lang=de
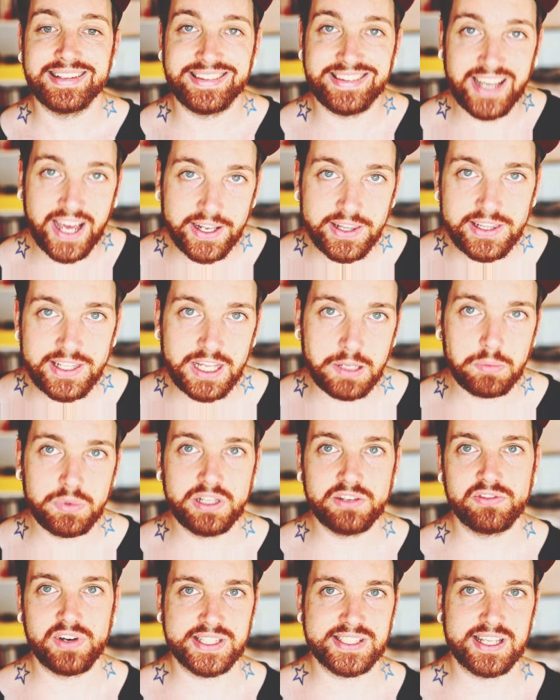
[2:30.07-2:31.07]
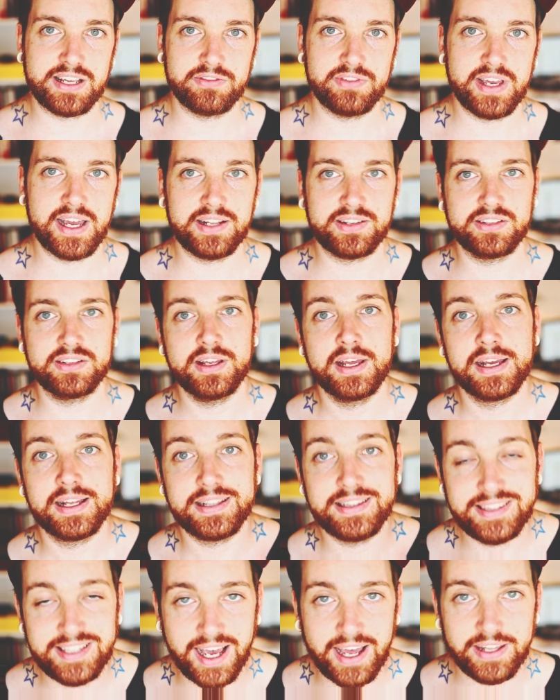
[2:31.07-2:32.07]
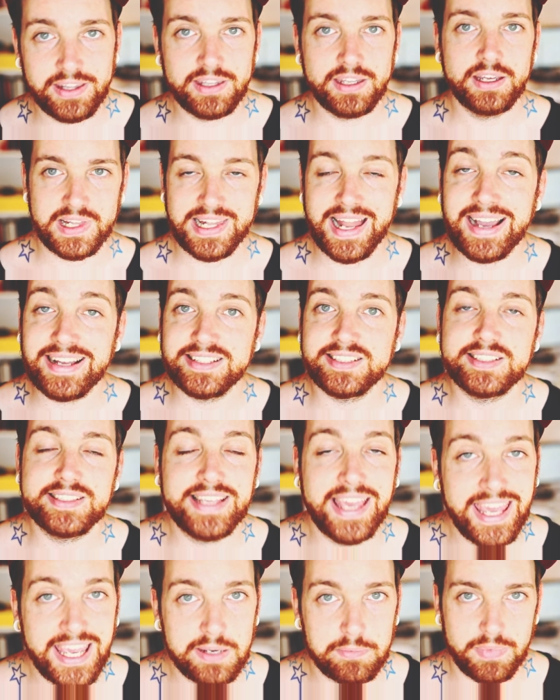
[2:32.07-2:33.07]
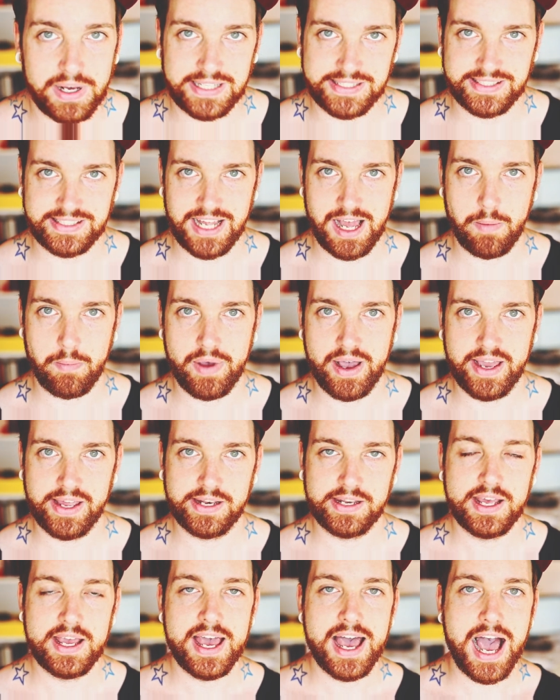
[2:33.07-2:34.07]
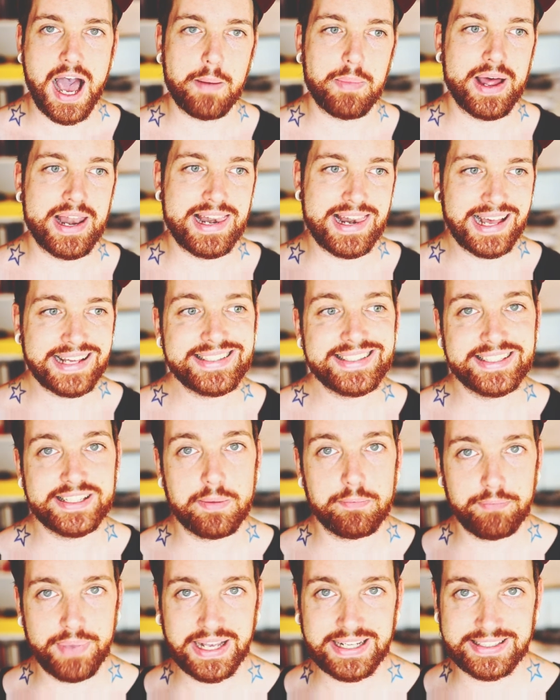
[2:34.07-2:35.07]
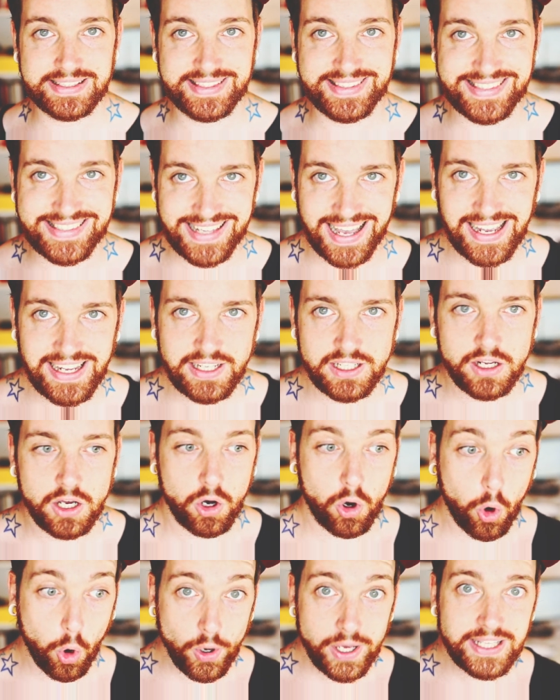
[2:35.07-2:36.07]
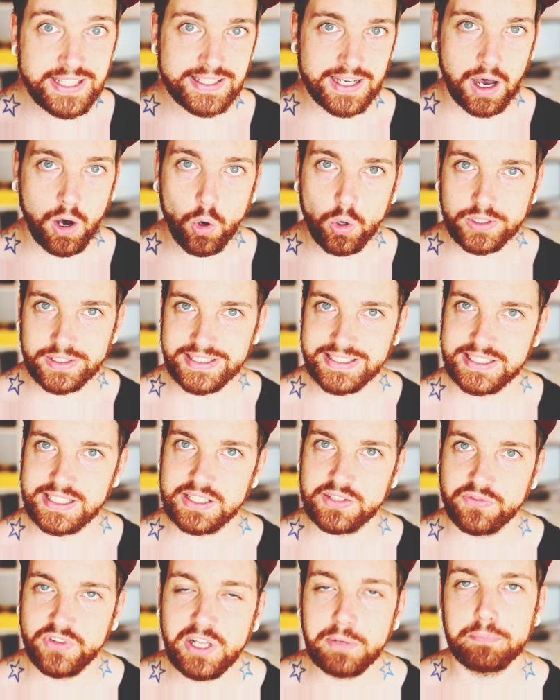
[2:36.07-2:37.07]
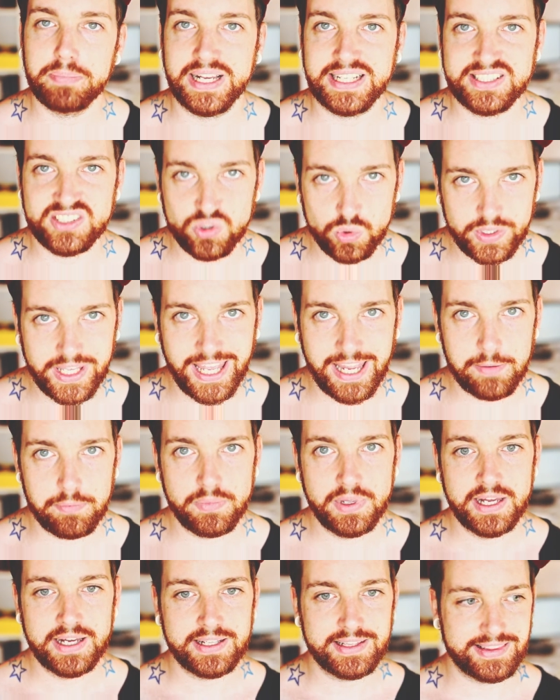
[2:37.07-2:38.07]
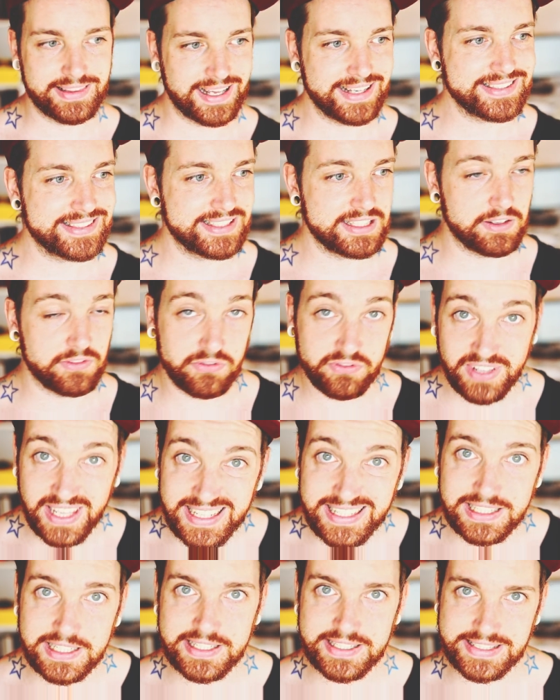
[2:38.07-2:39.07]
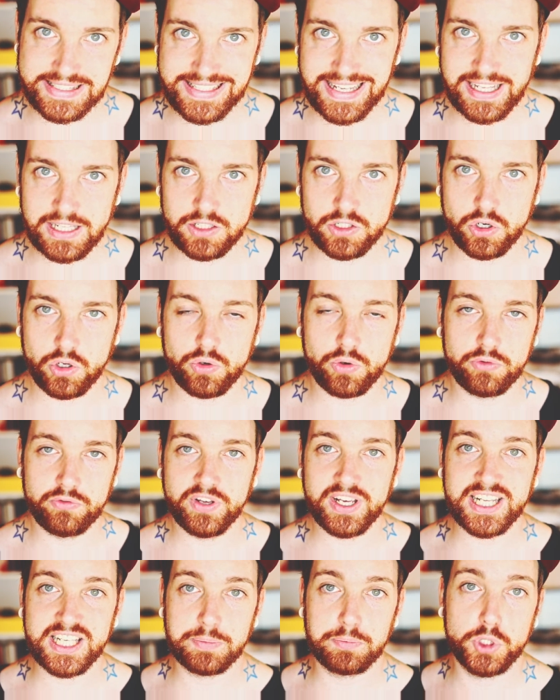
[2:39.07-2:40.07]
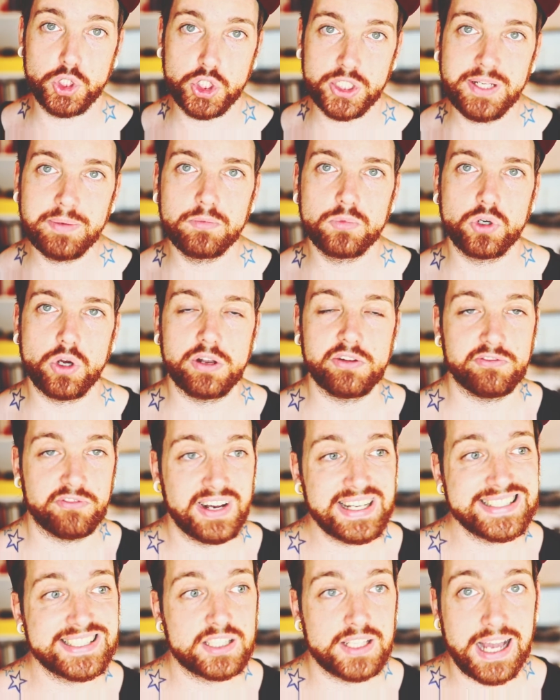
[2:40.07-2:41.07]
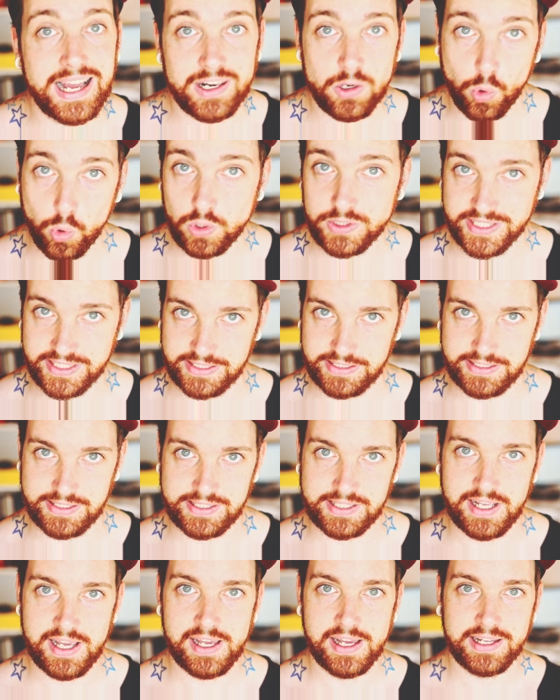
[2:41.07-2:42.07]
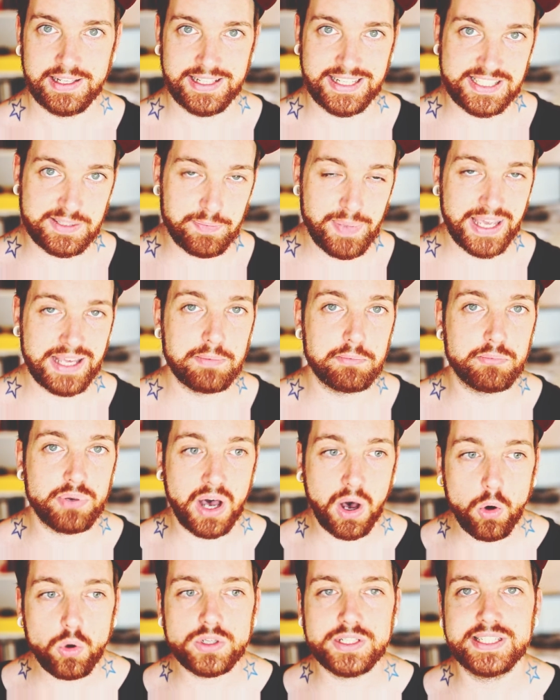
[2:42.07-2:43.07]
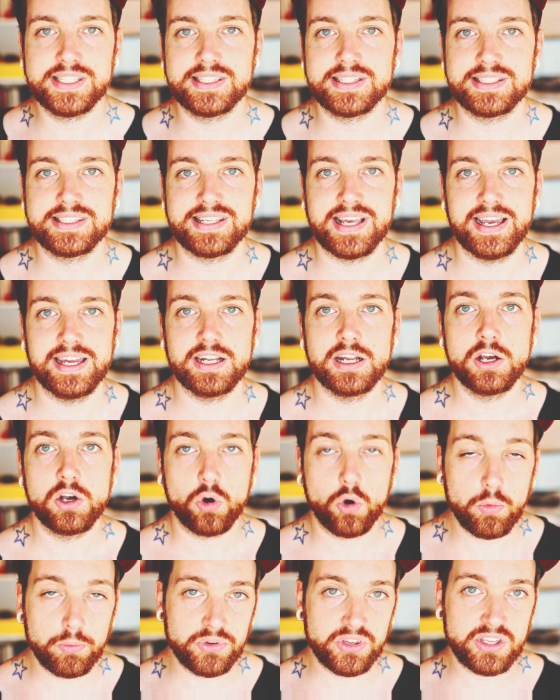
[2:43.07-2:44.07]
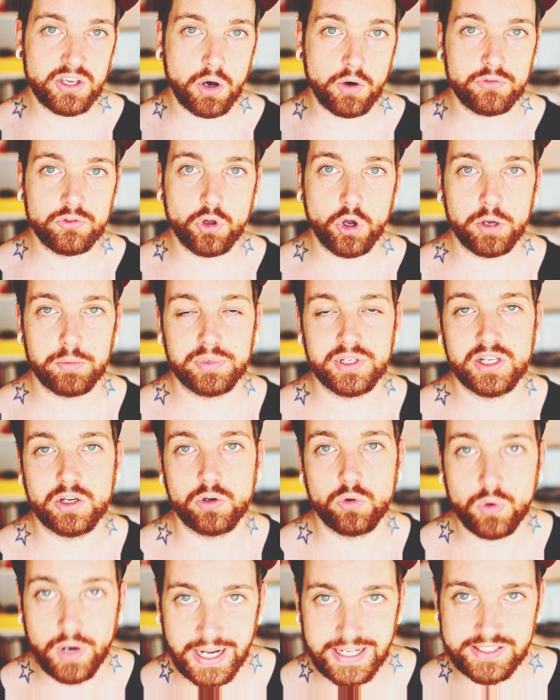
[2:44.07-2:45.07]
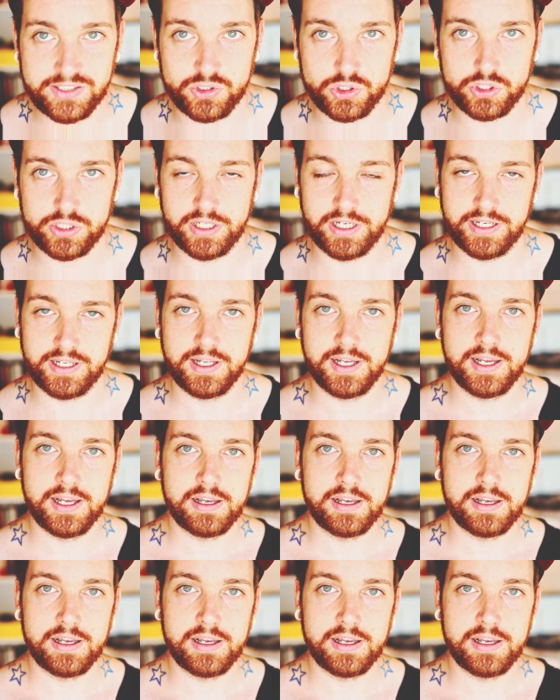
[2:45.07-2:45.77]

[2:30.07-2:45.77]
Dann nehmt die Wasserwerte dann leitet Gegenmaßnahmen ein. Aber lasst dem Becken Zeit, euch auch dieses Feedback zu geben, dass ihr wirklich sehen könnt und wirklich bestimmen könnt, was da los ist. Das Becken braucht diese Zeit, um sich auf neue Bedingungen einzustellen.